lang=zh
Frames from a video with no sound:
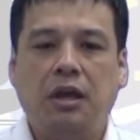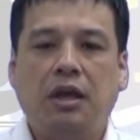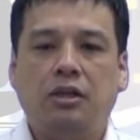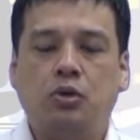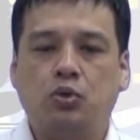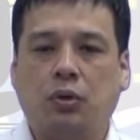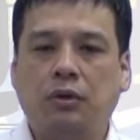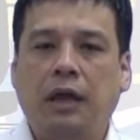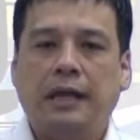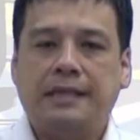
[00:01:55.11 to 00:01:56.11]
意思说
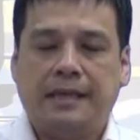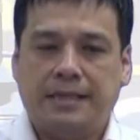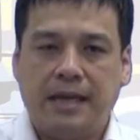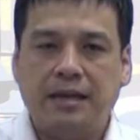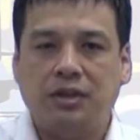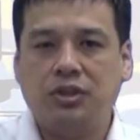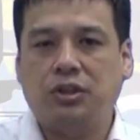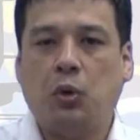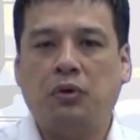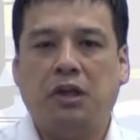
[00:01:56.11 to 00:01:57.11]
在这一个系
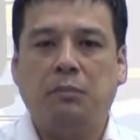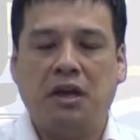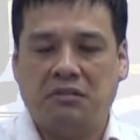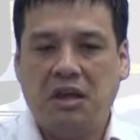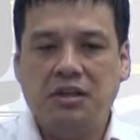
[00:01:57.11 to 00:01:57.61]
统里面。